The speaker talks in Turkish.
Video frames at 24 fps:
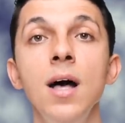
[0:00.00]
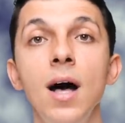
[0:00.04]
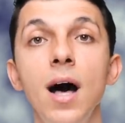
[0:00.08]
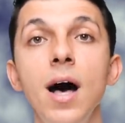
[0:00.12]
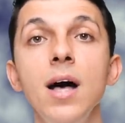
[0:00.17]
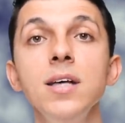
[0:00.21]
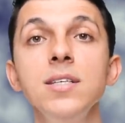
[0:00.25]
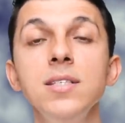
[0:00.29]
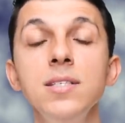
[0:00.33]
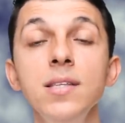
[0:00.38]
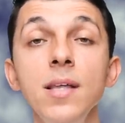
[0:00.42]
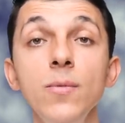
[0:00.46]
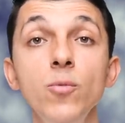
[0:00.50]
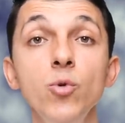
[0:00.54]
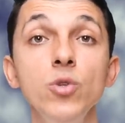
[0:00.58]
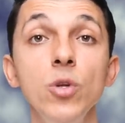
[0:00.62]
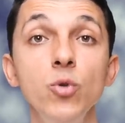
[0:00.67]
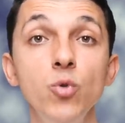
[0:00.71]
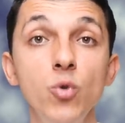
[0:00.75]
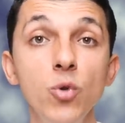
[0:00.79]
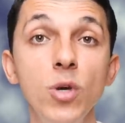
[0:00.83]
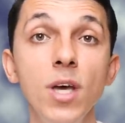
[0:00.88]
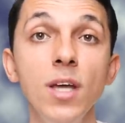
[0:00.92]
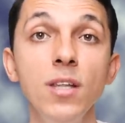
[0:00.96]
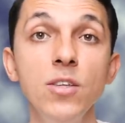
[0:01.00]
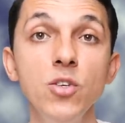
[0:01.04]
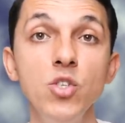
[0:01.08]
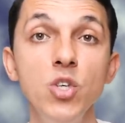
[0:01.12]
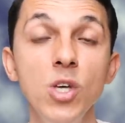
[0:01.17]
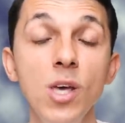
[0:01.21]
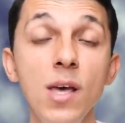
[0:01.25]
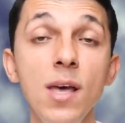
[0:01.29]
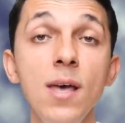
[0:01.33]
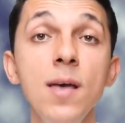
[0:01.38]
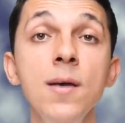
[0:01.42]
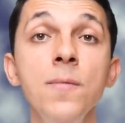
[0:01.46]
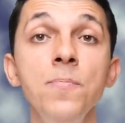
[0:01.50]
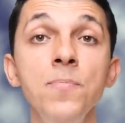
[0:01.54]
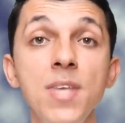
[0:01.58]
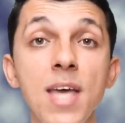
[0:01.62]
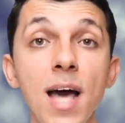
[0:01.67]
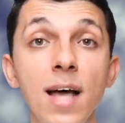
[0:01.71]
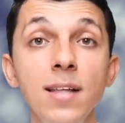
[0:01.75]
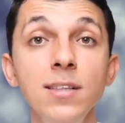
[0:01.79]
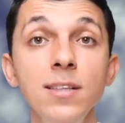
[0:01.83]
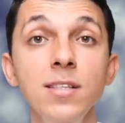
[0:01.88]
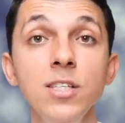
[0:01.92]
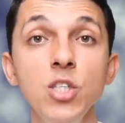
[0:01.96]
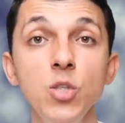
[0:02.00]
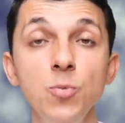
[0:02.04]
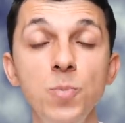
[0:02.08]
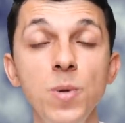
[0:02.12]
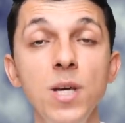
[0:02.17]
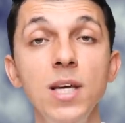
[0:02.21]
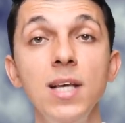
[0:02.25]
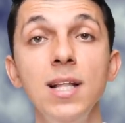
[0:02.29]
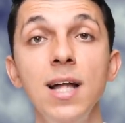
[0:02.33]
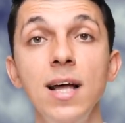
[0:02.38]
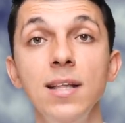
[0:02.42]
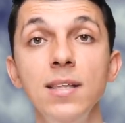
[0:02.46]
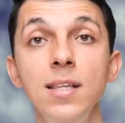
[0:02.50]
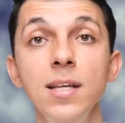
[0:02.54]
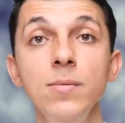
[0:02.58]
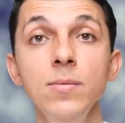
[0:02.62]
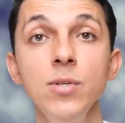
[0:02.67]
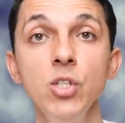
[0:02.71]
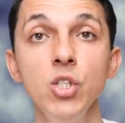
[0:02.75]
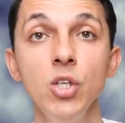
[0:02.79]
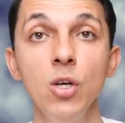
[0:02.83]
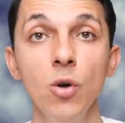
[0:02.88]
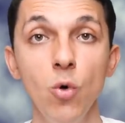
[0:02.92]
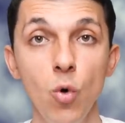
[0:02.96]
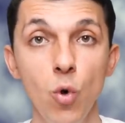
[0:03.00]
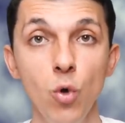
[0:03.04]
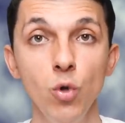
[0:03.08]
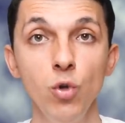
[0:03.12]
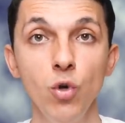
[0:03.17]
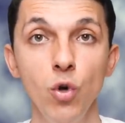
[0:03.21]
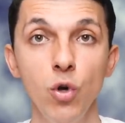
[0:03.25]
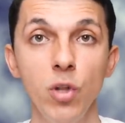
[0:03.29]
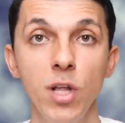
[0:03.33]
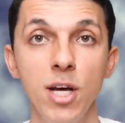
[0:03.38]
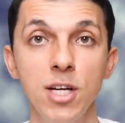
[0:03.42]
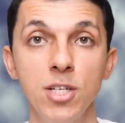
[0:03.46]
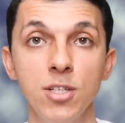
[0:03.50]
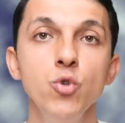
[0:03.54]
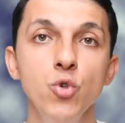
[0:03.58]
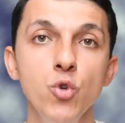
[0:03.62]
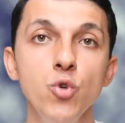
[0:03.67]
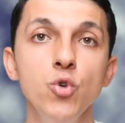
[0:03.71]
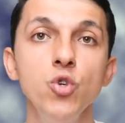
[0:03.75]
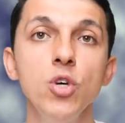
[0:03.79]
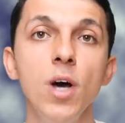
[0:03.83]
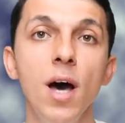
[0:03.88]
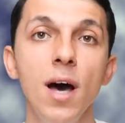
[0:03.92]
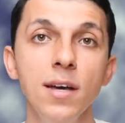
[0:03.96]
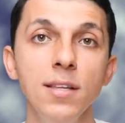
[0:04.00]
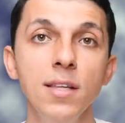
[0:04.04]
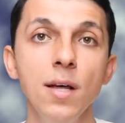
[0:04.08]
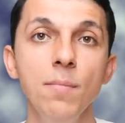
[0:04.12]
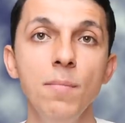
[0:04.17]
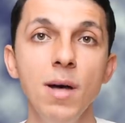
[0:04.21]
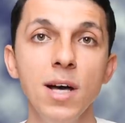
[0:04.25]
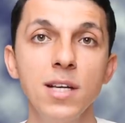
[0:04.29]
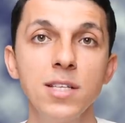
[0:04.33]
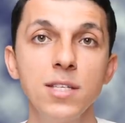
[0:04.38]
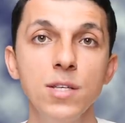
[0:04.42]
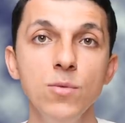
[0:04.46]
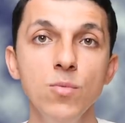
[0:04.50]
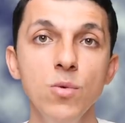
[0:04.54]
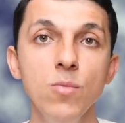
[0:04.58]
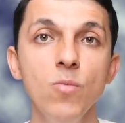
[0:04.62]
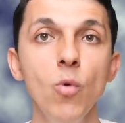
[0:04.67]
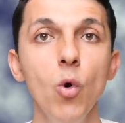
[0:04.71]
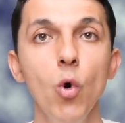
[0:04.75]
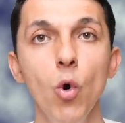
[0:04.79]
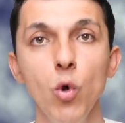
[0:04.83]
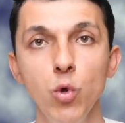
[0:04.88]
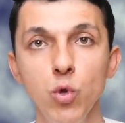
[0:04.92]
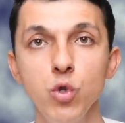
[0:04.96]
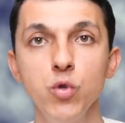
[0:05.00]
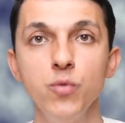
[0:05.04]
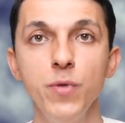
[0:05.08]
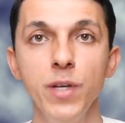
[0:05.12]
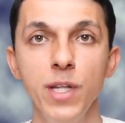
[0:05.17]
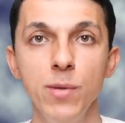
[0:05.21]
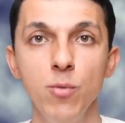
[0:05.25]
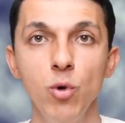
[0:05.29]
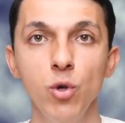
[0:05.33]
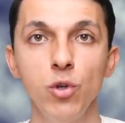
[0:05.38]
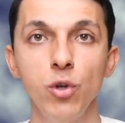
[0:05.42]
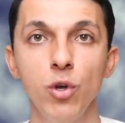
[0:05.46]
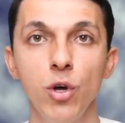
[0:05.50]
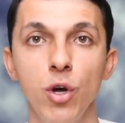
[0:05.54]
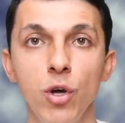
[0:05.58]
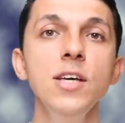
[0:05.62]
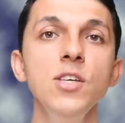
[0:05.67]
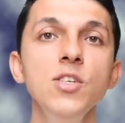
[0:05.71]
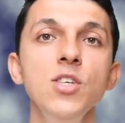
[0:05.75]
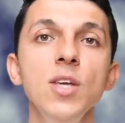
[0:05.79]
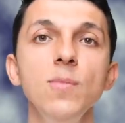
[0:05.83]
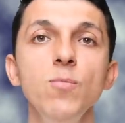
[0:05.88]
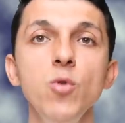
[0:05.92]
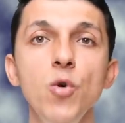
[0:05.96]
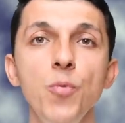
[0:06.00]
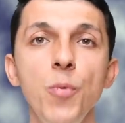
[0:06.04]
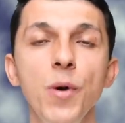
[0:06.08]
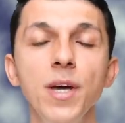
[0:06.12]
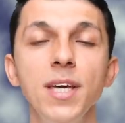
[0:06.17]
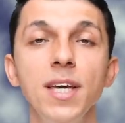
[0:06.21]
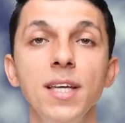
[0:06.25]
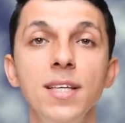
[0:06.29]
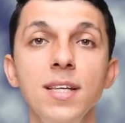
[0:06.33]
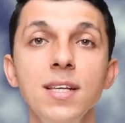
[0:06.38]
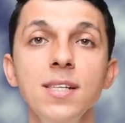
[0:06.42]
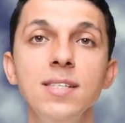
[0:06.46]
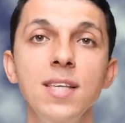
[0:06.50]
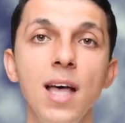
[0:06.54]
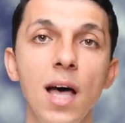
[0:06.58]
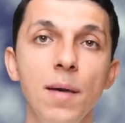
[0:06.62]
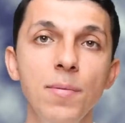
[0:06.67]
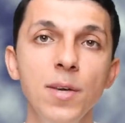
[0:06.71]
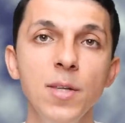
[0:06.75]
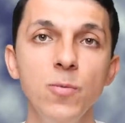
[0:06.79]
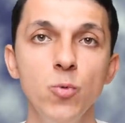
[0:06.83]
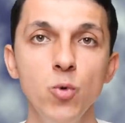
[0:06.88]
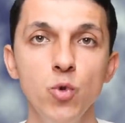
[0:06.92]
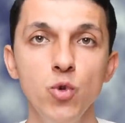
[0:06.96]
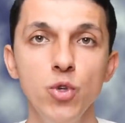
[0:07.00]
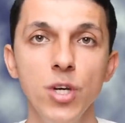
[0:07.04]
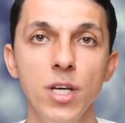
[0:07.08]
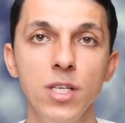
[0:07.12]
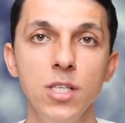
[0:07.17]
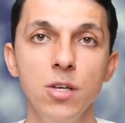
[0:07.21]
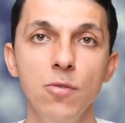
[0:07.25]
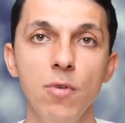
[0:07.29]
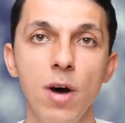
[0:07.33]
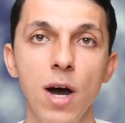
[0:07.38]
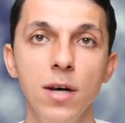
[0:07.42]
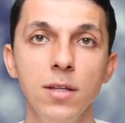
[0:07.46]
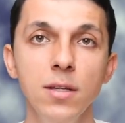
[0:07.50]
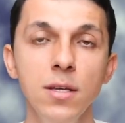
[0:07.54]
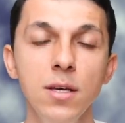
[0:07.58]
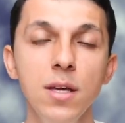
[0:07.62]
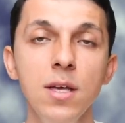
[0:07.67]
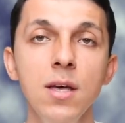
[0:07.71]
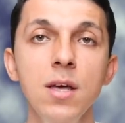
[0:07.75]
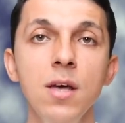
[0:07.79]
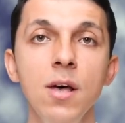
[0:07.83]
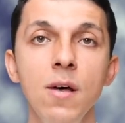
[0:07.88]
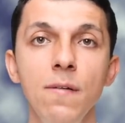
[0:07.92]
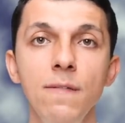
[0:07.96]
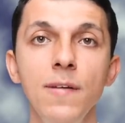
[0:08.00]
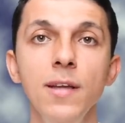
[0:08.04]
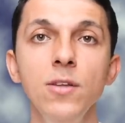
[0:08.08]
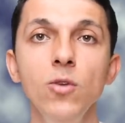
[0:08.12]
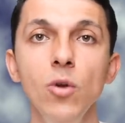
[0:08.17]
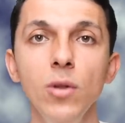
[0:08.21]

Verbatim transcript: Aslında burada tüketiciyi yanlış bilgilendirmiş oluyorlar. Çünkü ayda maksimum 30 film oluyor. İşte bu paketin sabit bir ücreti vardı ve